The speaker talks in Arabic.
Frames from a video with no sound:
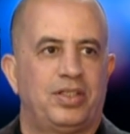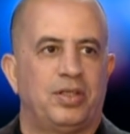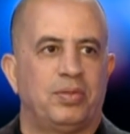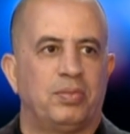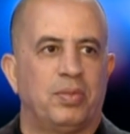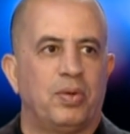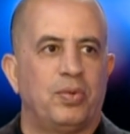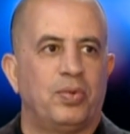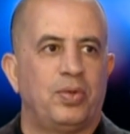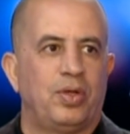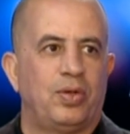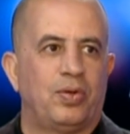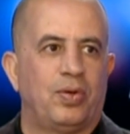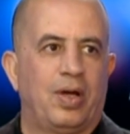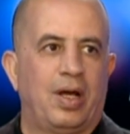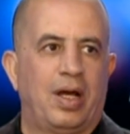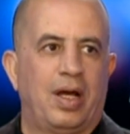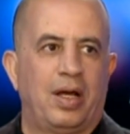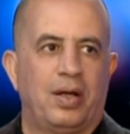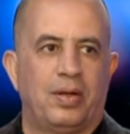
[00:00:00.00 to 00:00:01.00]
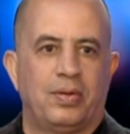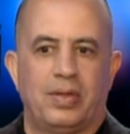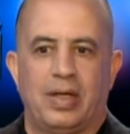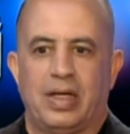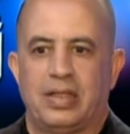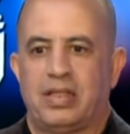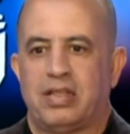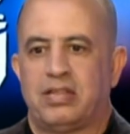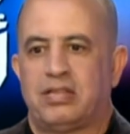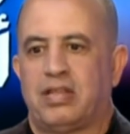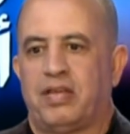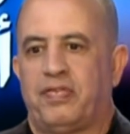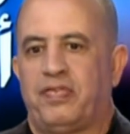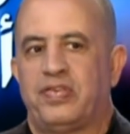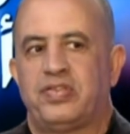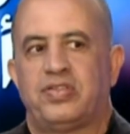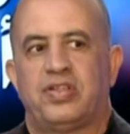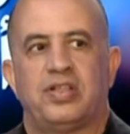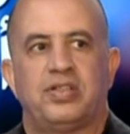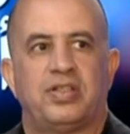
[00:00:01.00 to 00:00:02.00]
يمولها
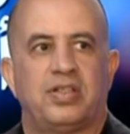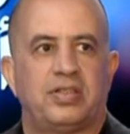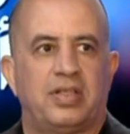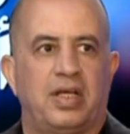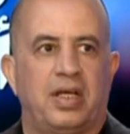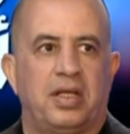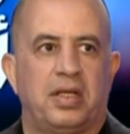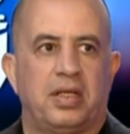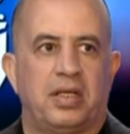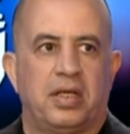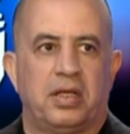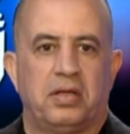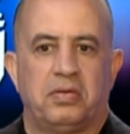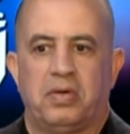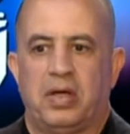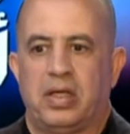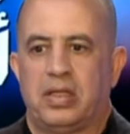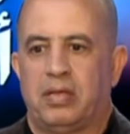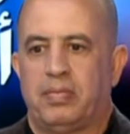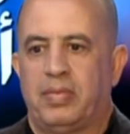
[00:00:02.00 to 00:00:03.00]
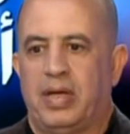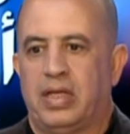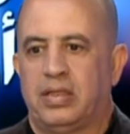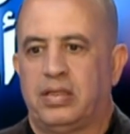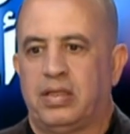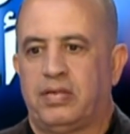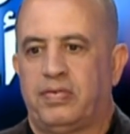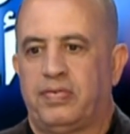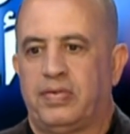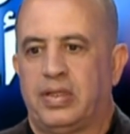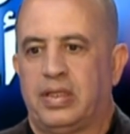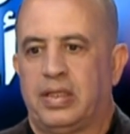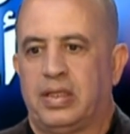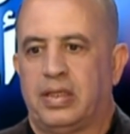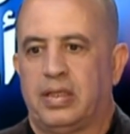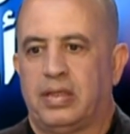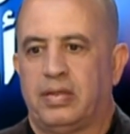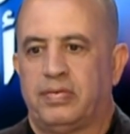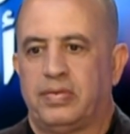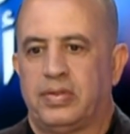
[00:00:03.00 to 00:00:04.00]
وتستفز الجزائريين وهذا ما حدث في
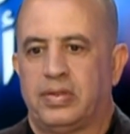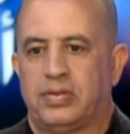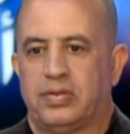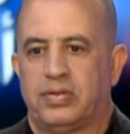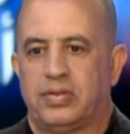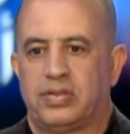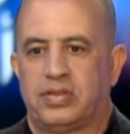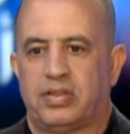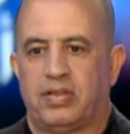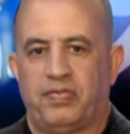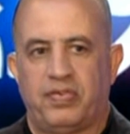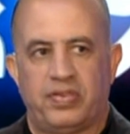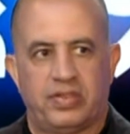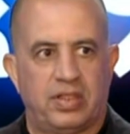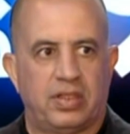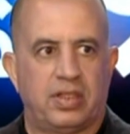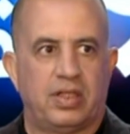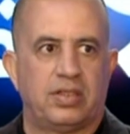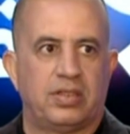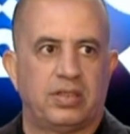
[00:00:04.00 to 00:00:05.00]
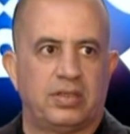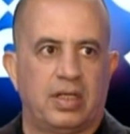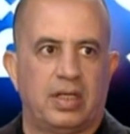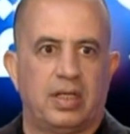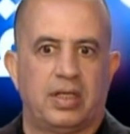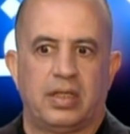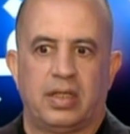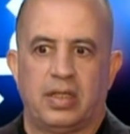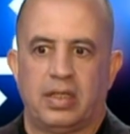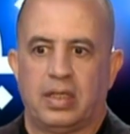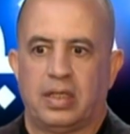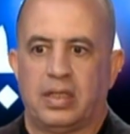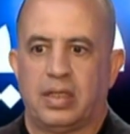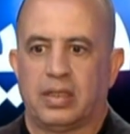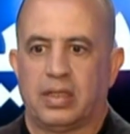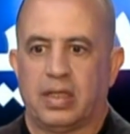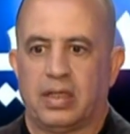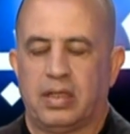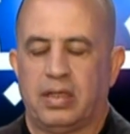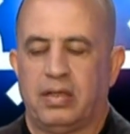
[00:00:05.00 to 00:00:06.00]
في تونس استفزت الجزائريين
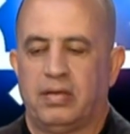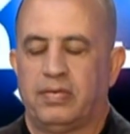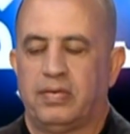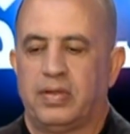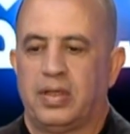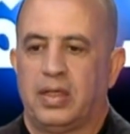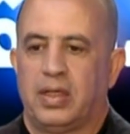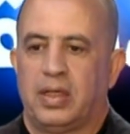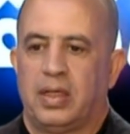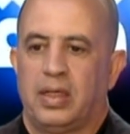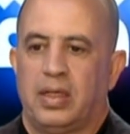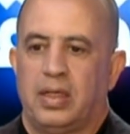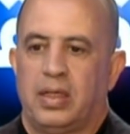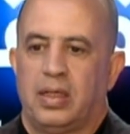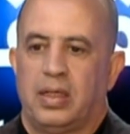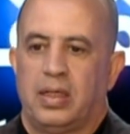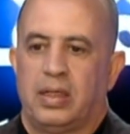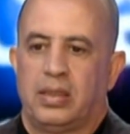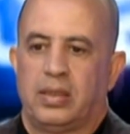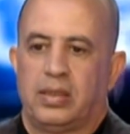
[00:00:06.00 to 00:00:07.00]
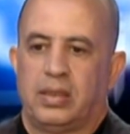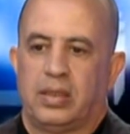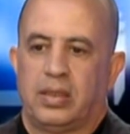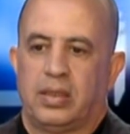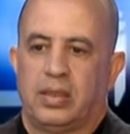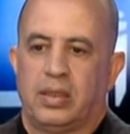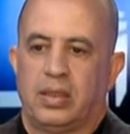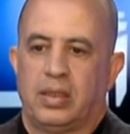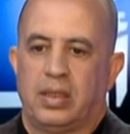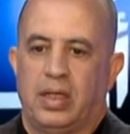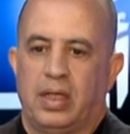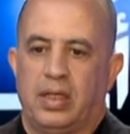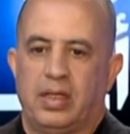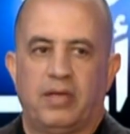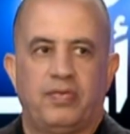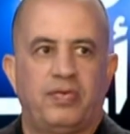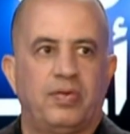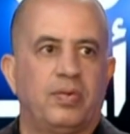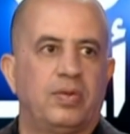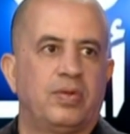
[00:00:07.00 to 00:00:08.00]
أنك كيف آه، احنا
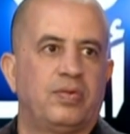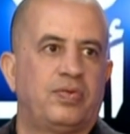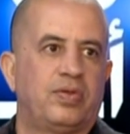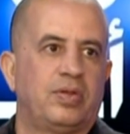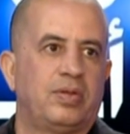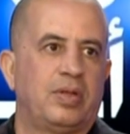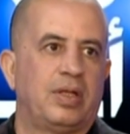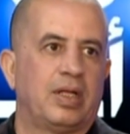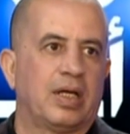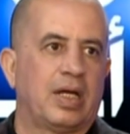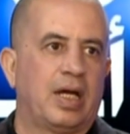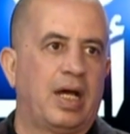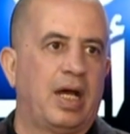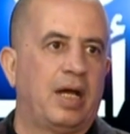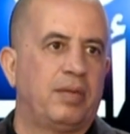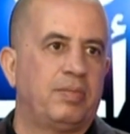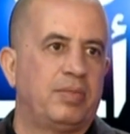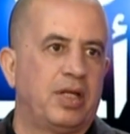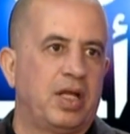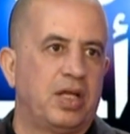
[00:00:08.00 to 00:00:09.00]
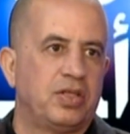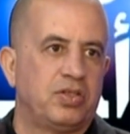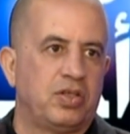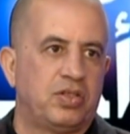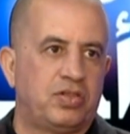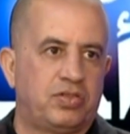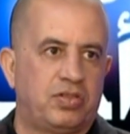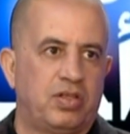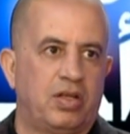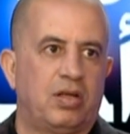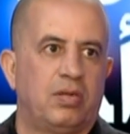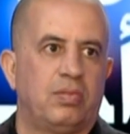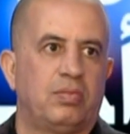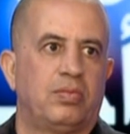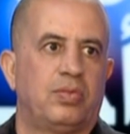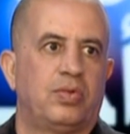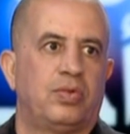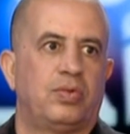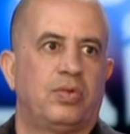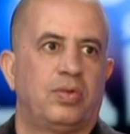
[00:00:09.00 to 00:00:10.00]
في في لقاء من اجل
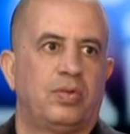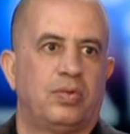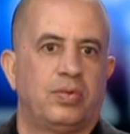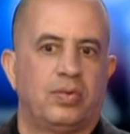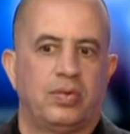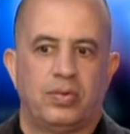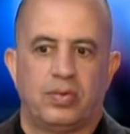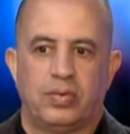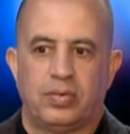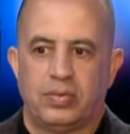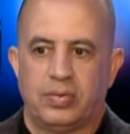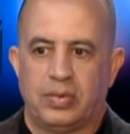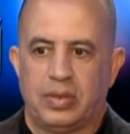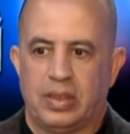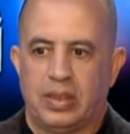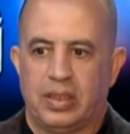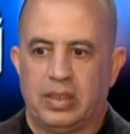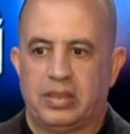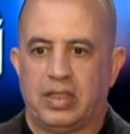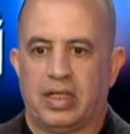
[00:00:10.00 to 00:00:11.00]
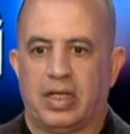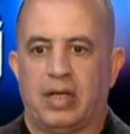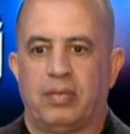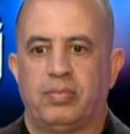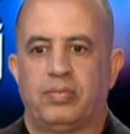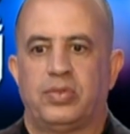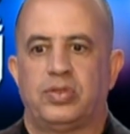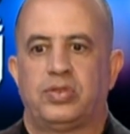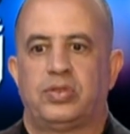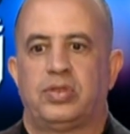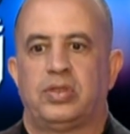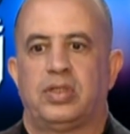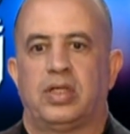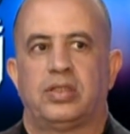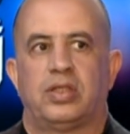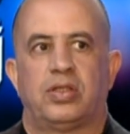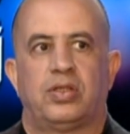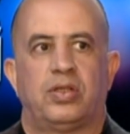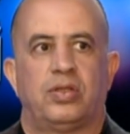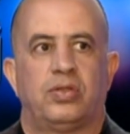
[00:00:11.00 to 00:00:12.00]
السلم واحترام
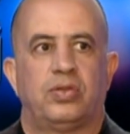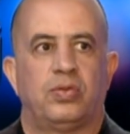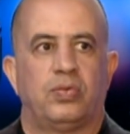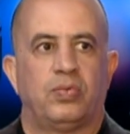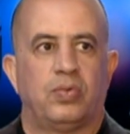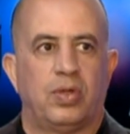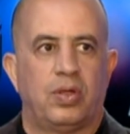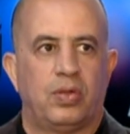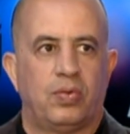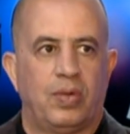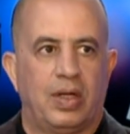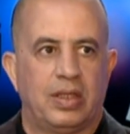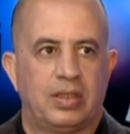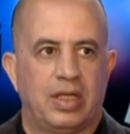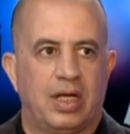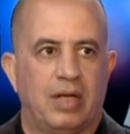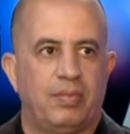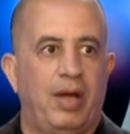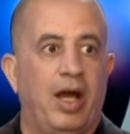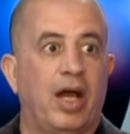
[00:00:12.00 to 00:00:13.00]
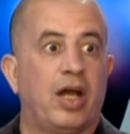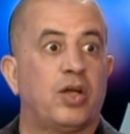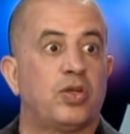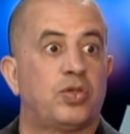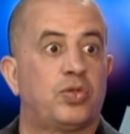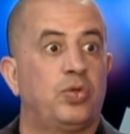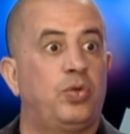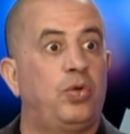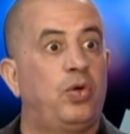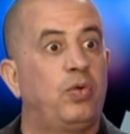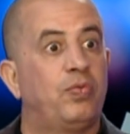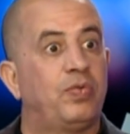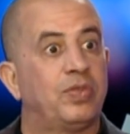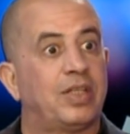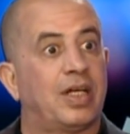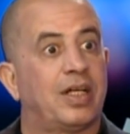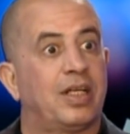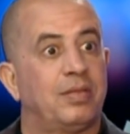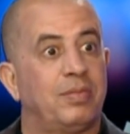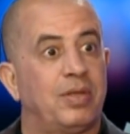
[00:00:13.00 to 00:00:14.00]
سياده الدول واحترام حق الشعوب في
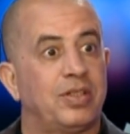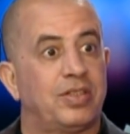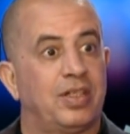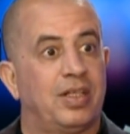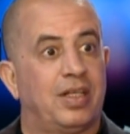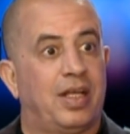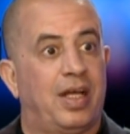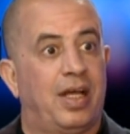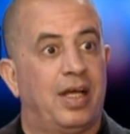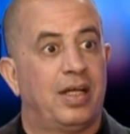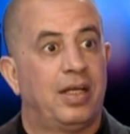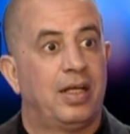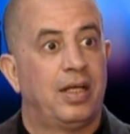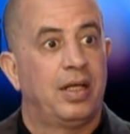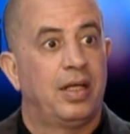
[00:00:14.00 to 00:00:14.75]
تقرير مصيرها بالطبع